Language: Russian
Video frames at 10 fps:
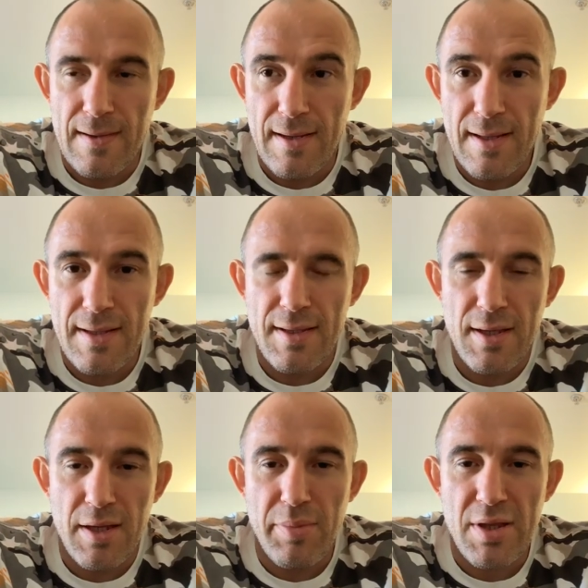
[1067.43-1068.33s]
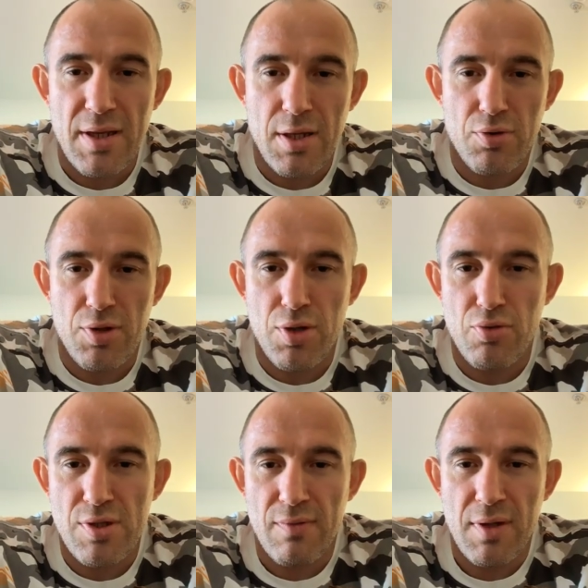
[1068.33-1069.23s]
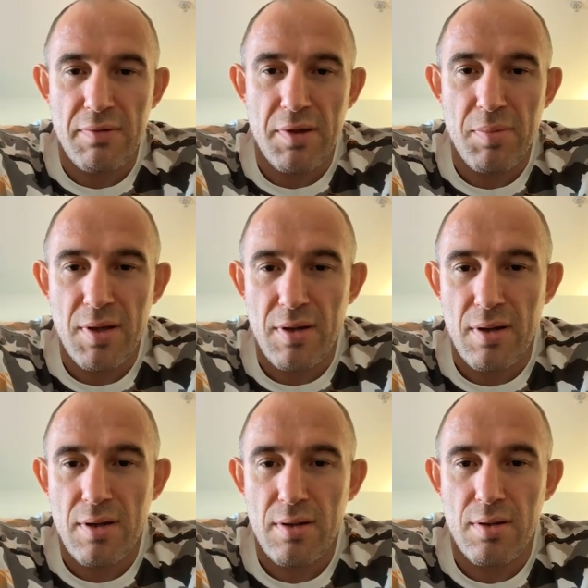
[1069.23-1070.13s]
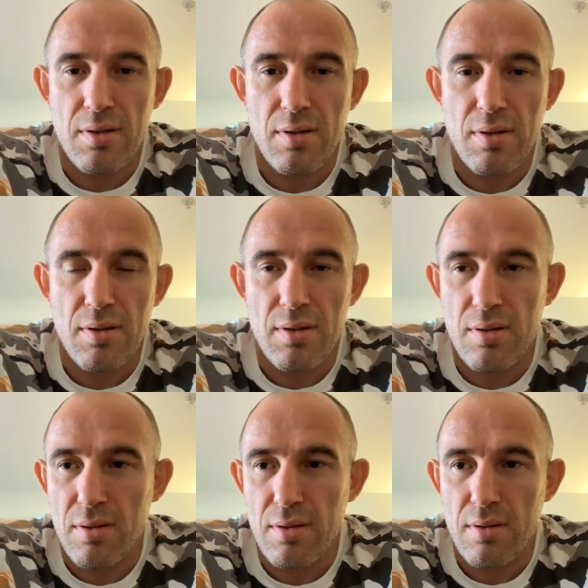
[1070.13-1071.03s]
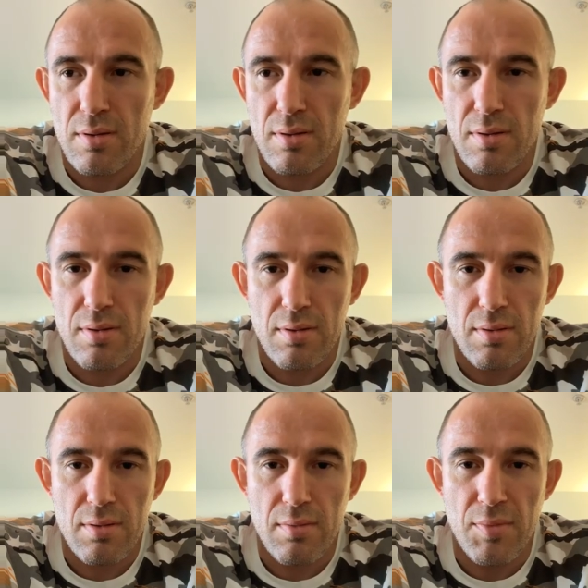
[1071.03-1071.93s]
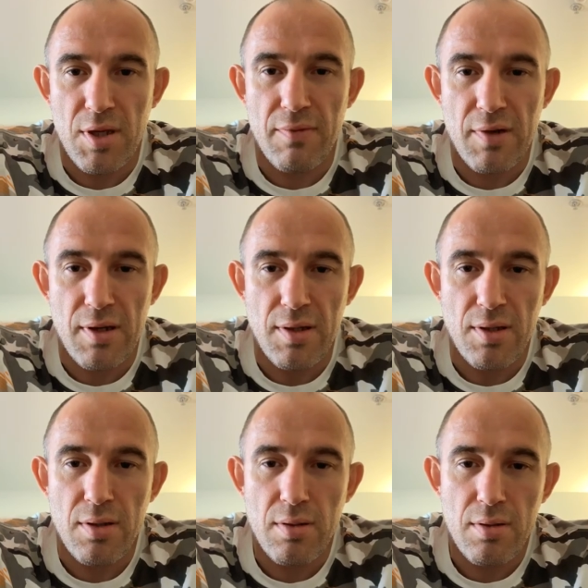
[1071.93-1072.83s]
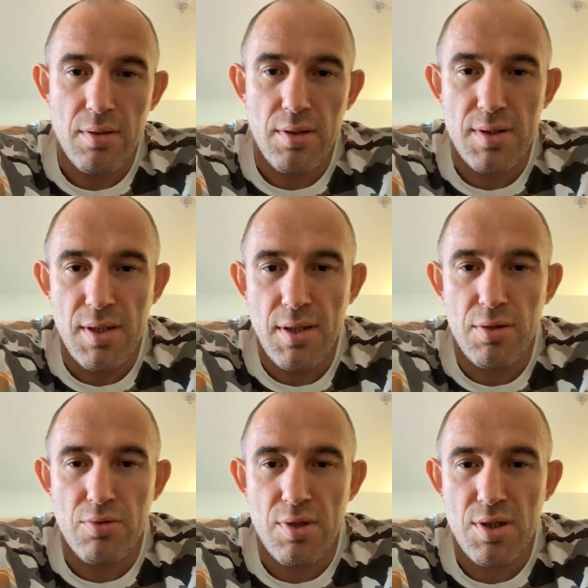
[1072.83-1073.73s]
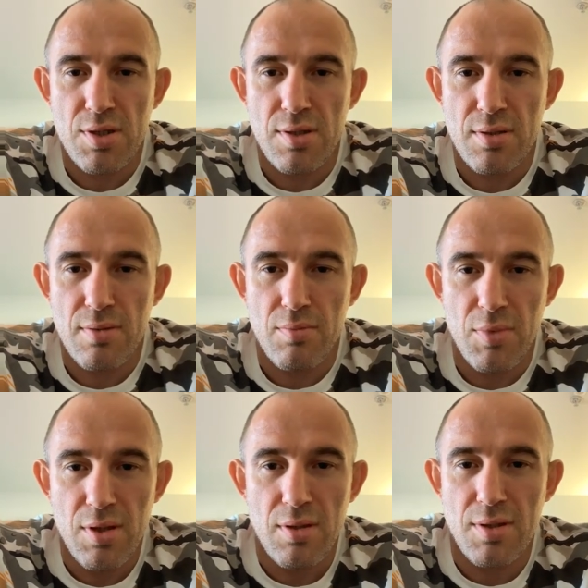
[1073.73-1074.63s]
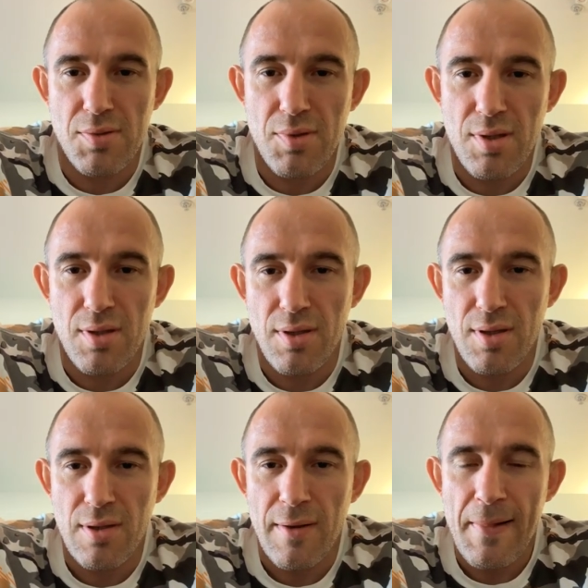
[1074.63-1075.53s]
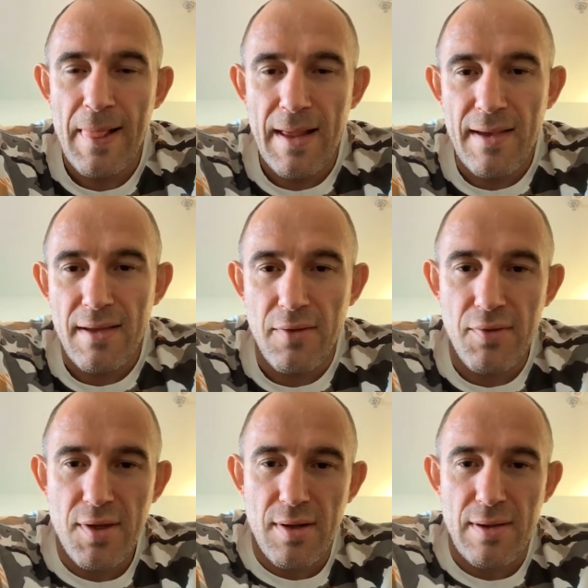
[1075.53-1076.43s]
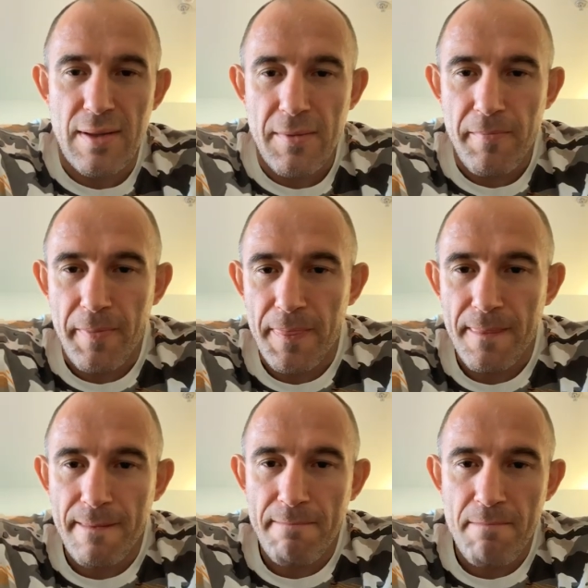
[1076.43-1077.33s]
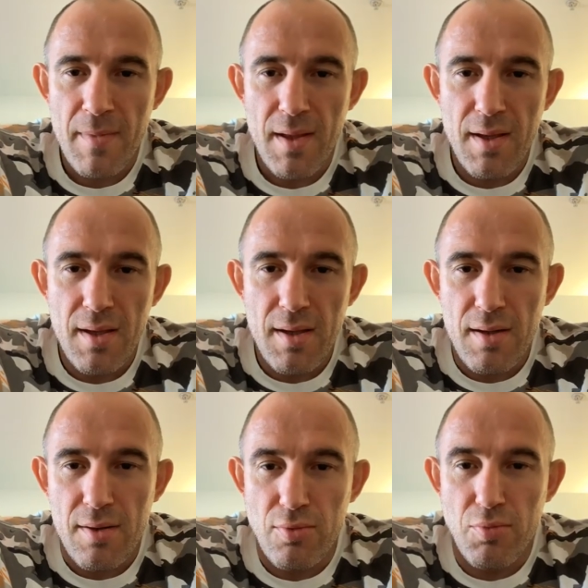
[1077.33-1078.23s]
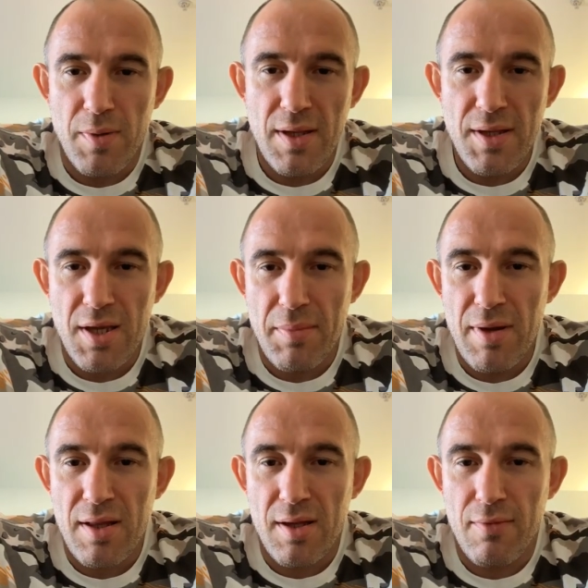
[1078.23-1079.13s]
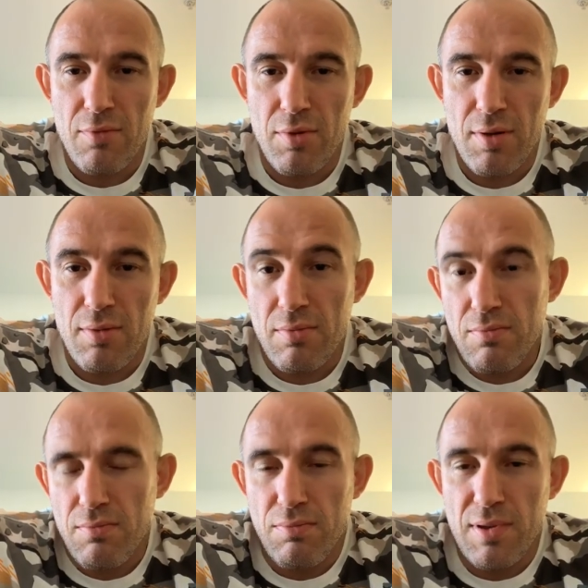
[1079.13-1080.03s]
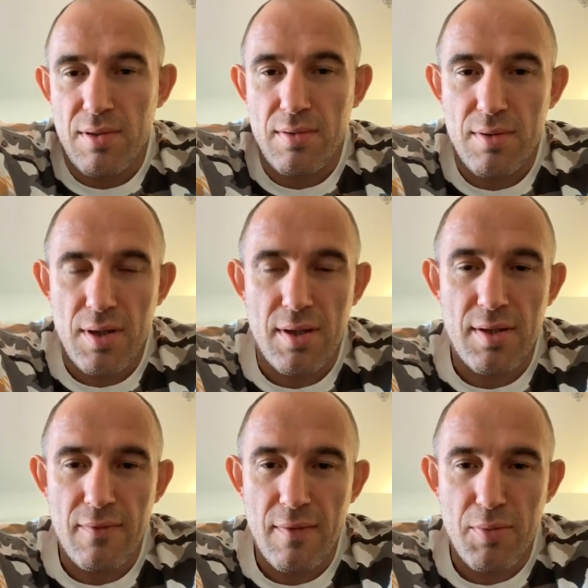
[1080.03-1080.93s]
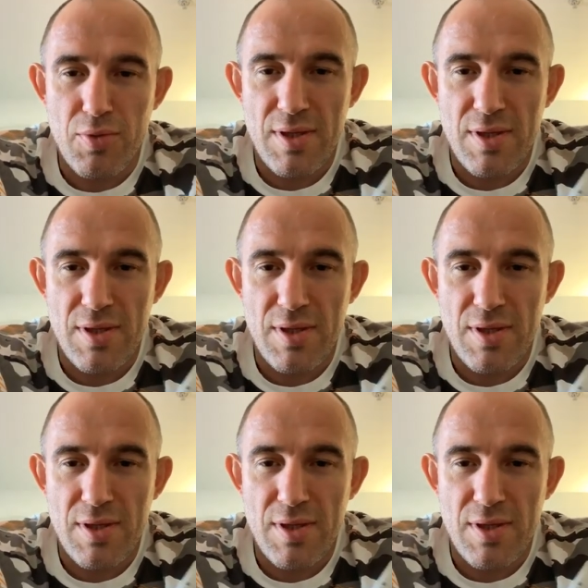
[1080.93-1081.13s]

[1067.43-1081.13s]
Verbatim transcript: летние ребята, которые дерутся в главных боях э, мировых лиг? Если нету, значит мы, извините, не, не ветераны. Клуб Олейника Емельяненко Волкова. Блин, так это вопрос